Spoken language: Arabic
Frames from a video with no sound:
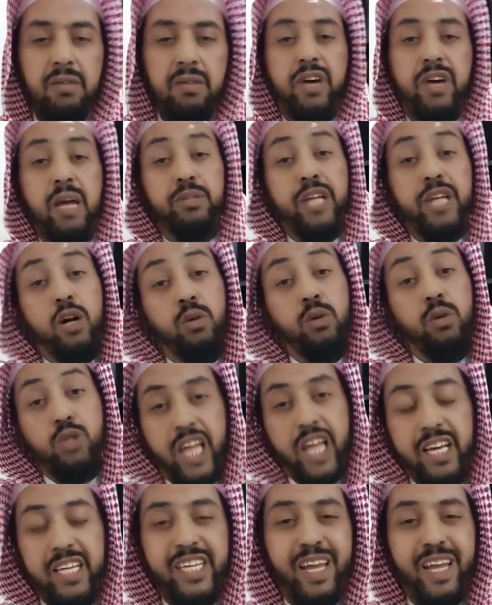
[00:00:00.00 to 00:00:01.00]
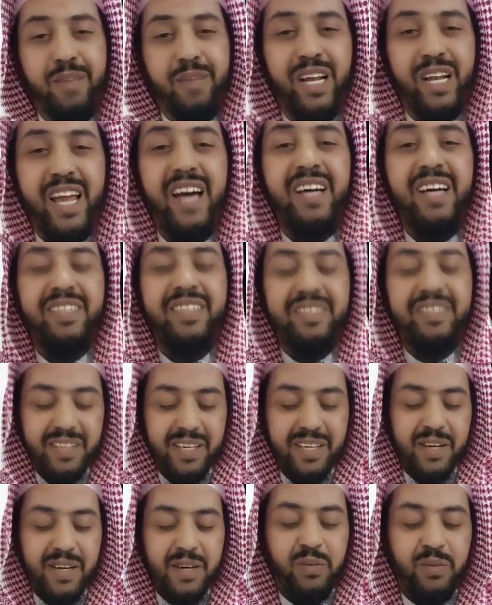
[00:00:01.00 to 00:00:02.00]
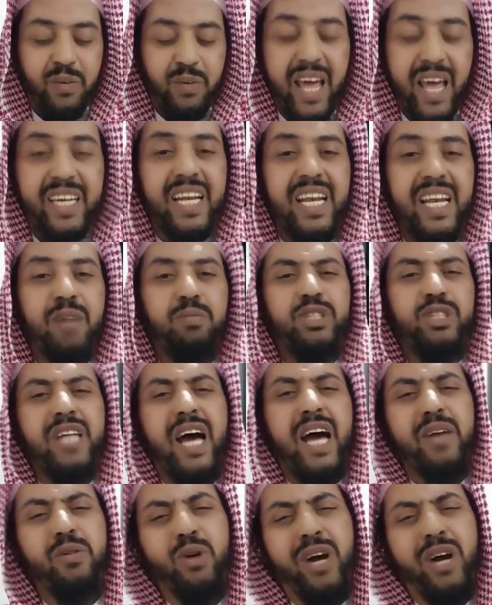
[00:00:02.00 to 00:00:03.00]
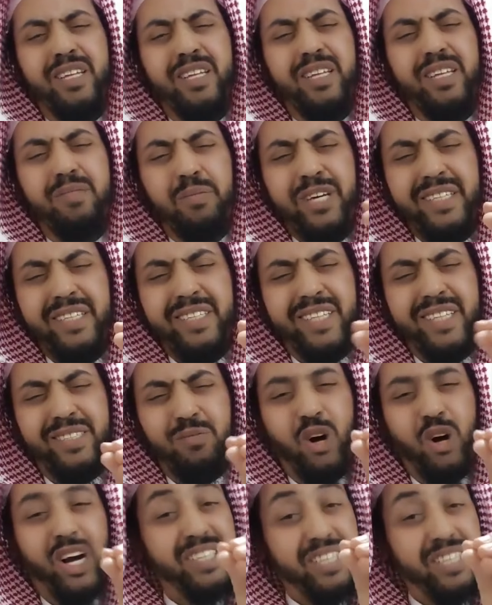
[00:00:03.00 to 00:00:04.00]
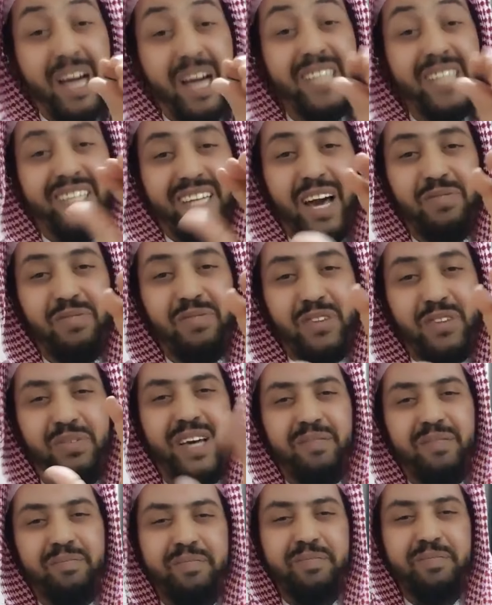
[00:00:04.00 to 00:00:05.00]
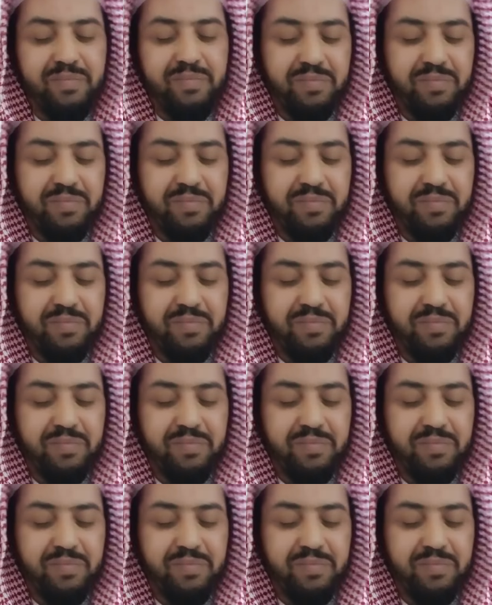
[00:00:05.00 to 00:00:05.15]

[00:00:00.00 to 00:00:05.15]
فنبدأ مستعينين بالله ولكن لا بد أن نقدم بعدة مقدمات خفيفة